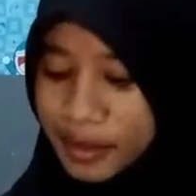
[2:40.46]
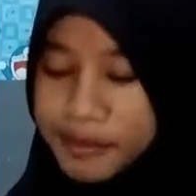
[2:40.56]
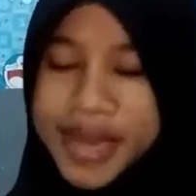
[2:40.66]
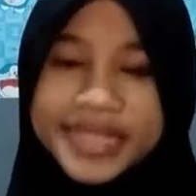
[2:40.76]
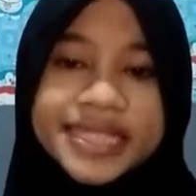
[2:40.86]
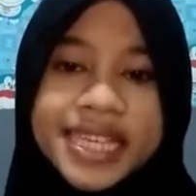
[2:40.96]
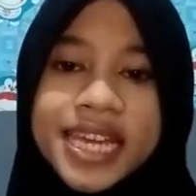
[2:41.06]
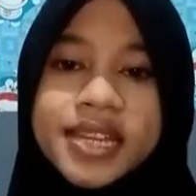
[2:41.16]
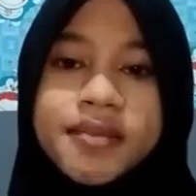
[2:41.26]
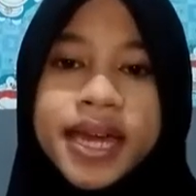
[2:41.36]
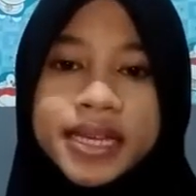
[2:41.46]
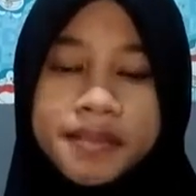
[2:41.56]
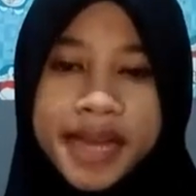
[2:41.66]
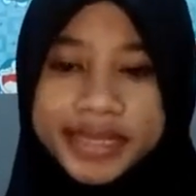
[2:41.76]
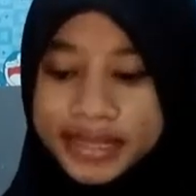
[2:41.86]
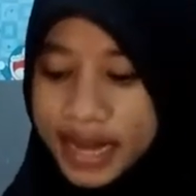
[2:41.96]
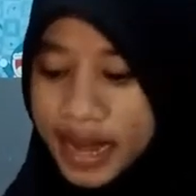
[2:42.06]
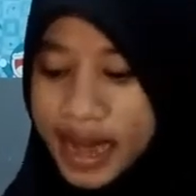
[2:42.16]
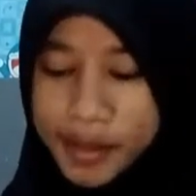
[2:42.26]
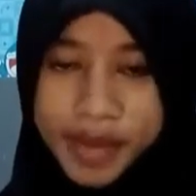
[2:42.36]
BC dibagi panjang
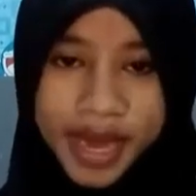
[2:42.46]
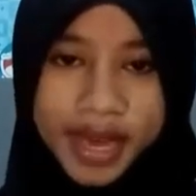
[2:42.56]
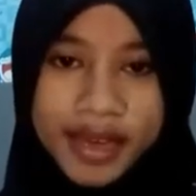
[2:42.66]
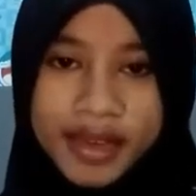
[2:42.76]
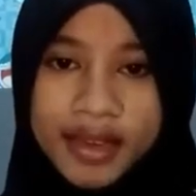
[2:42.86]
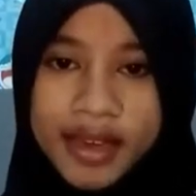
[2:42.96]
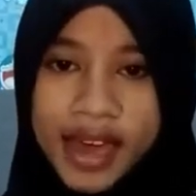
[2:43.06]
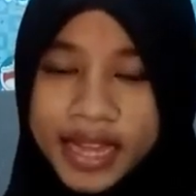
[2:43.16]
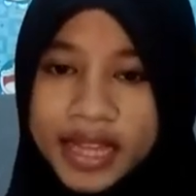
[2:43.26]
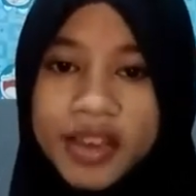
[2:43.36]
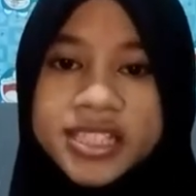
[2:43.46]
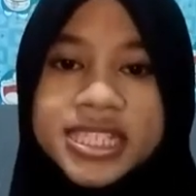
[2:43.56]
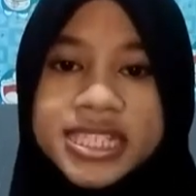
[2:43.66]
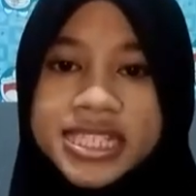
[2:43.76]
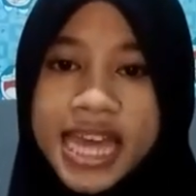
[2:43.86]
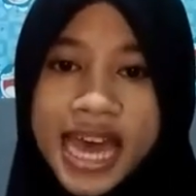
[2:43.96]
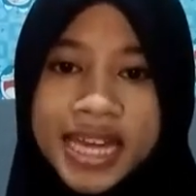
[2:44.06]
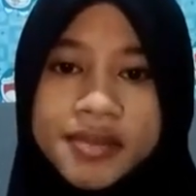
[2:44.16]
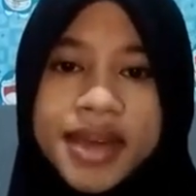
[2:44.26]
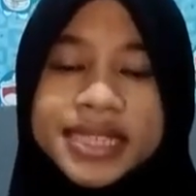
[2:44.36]
AB atau sisi A
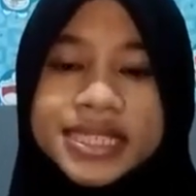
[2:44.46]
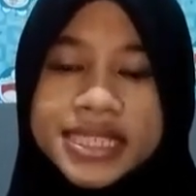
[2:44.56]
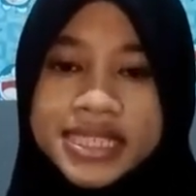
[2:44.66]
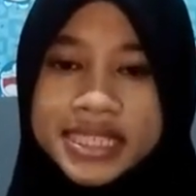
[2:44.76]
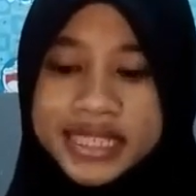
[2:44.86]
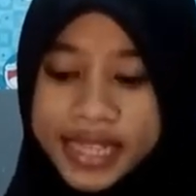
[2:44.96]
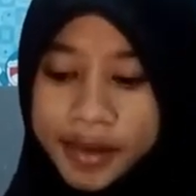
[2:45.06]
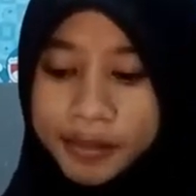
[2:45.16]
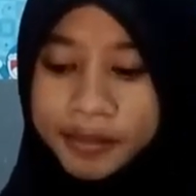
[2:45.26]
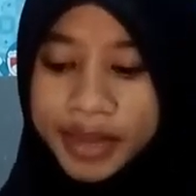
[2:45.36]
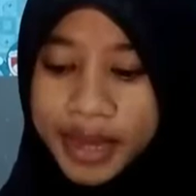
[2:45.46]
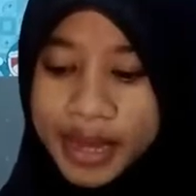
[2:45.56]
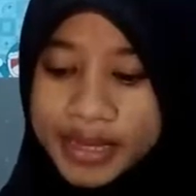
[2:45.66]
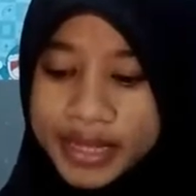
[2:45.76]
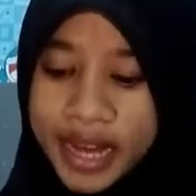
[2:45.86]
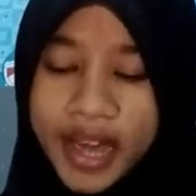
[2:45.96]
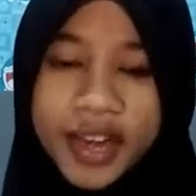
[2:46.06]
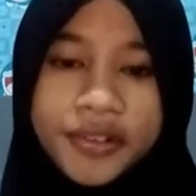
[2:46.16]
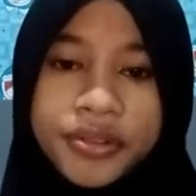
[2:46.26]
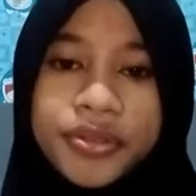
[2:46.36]
dibagi sisi C.
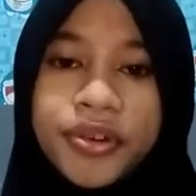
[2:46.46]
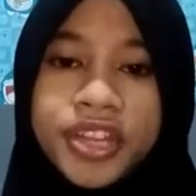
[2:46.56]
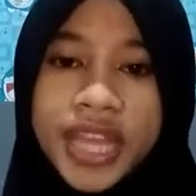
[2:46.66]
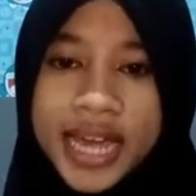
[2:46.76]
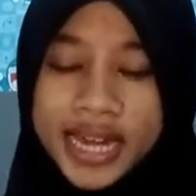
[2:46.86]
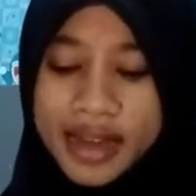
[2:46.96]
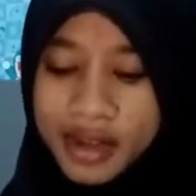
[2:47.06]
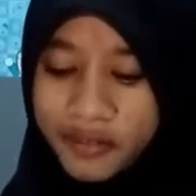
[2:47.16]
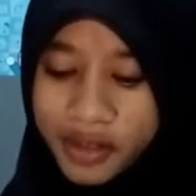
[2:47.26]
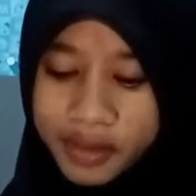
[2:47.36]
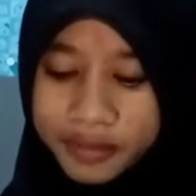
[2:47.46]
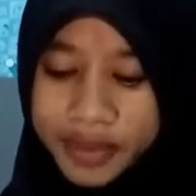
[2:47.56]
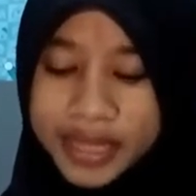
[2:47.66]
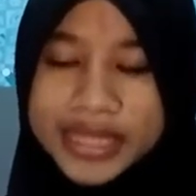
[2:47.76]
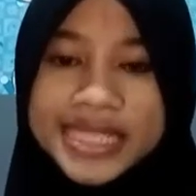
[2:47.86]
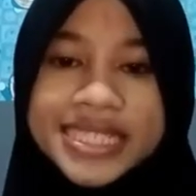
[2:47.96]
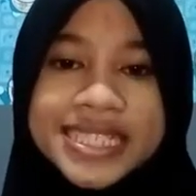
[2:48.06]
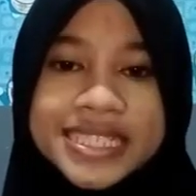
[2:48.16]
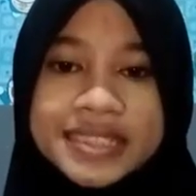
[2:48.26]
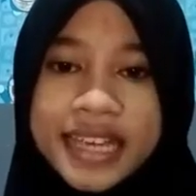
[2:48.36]
Sedangkan untuk kotangan alfa,
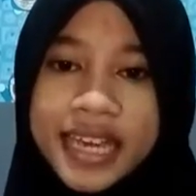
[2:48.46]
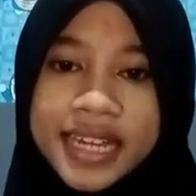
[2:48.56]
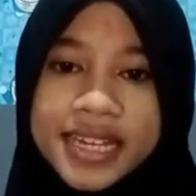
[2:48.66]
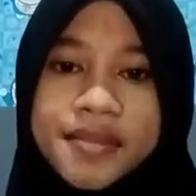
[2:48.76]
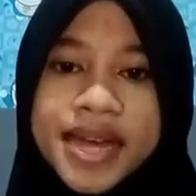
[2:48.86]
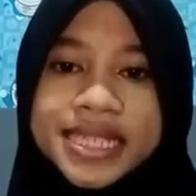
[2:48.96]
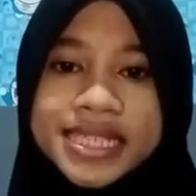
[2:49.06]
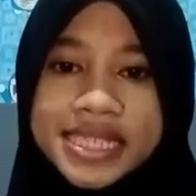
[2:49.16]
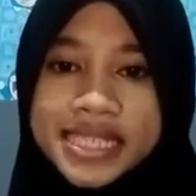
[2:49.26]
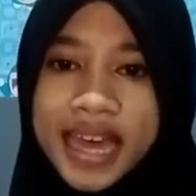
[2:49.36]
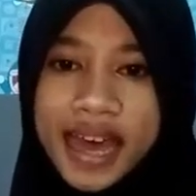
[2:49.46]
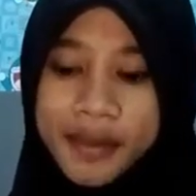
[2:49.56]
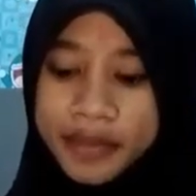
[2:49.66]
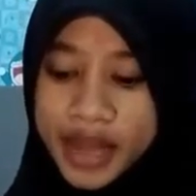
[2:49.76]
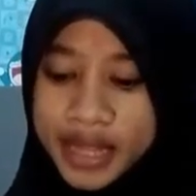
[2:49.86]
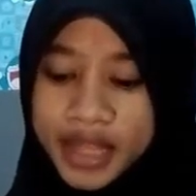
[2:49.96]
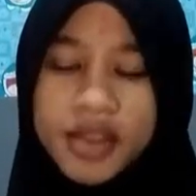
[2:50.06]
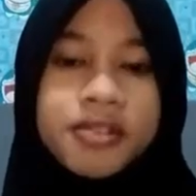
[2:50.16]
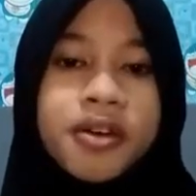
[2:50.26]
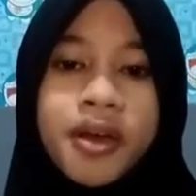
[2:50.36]
sisi C dibagi sisi A
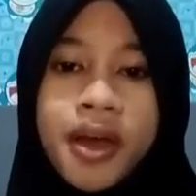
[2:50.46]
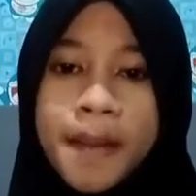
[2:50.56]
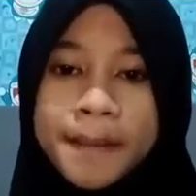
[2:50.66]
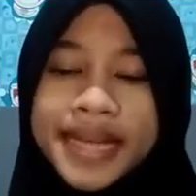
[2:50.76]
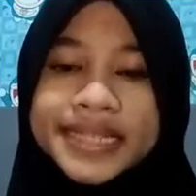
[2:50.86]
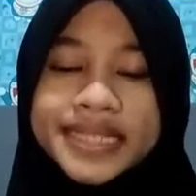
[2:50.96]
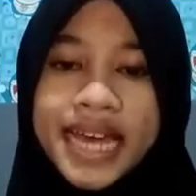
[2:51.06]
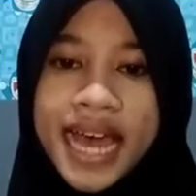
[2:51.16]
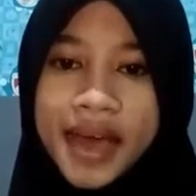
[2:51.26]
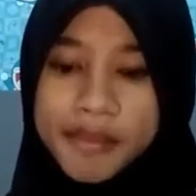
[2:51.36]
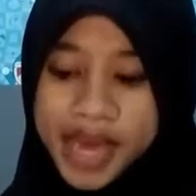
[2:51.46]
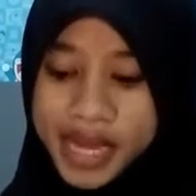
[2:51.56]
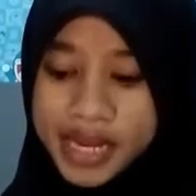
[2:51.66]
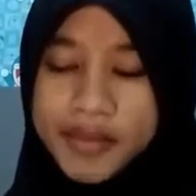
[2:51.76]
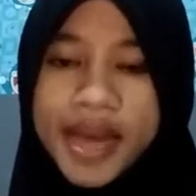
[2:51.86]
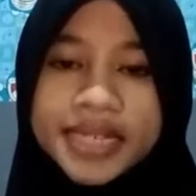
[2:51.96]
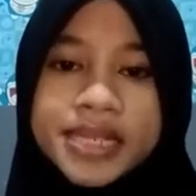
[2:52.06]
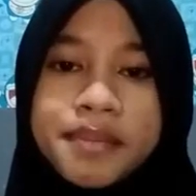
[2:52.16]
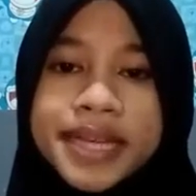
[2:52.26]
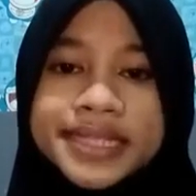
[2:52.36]
atau panjang AB
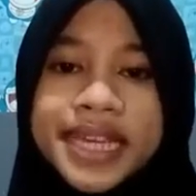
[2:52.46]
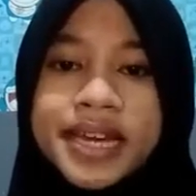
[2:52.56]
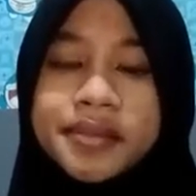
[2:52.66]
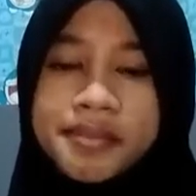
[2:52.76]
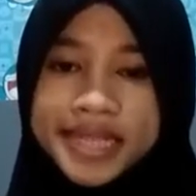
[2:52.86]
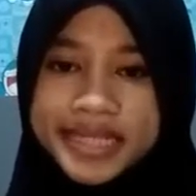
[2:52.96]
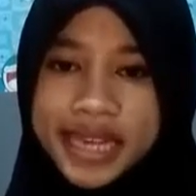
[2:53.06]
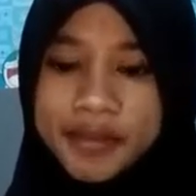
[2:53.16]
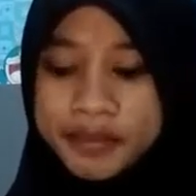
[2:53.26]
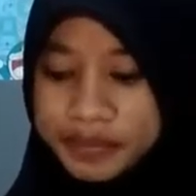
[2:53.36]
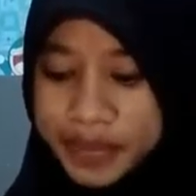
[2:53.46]
dibagi panjang BC.